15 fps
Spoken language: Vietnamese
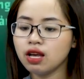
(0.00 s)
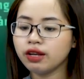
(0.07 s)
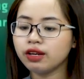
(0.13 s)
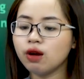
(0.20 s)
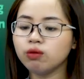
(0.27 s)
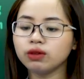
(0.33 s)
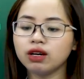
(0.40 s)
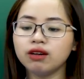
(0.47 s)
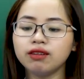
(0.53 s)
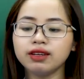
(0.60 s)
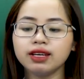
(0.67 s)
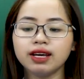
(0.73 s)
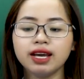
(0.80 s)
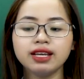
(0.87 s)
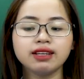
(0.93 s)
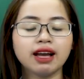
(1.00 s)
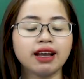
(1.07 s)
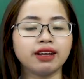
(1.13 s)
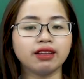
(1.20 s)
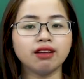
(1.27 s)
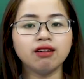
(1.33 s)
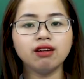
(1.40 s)
Đồng thời hình
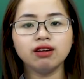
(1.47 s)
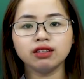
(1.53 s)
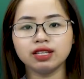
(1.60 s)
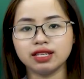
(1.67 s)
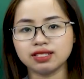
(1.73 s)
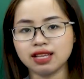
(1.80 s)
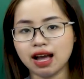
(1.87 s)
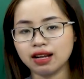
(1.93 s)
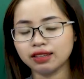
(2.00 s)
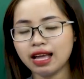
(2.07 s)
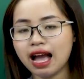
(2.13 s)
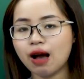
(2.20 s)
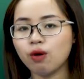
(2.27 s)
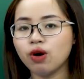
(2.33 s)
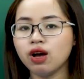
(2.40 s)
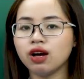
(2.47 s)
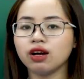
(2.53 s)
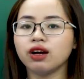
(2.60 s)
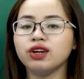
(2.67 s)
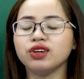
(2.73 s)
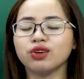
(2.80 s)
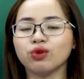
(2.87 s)
ảnh thơ thì sáng tạo,
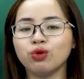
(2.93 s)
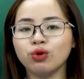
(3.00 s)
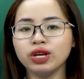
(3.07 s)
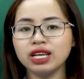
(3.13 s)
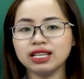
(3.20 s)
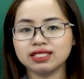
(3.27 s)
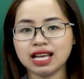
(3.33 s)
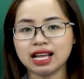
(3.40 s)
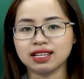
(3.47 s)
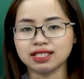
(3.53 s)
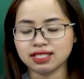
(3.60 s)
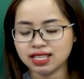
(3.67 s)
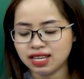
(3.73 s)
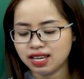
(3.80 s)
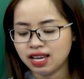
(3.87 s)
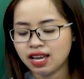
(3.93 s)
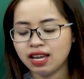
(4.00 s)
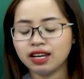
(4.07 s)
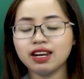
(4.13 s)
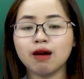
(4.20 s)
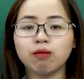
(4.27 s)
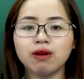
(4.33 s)
gần gũi, giản dị.
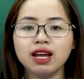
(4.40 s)
Đọc